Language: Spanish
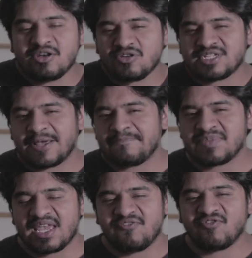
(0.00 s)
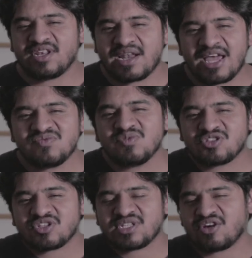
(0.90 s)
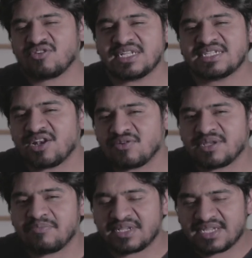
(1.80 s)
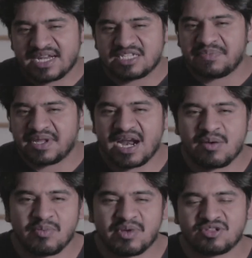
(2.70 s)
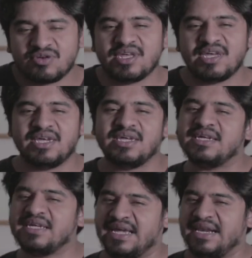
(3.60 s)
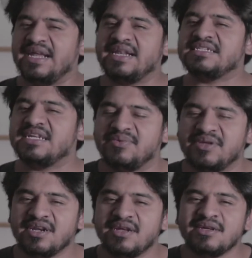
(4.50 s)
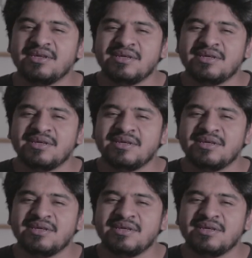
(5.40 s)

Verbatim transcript: No sé, en fin, hay un montón de cosas que nos empiezan a inspirar al momento de querer escribir,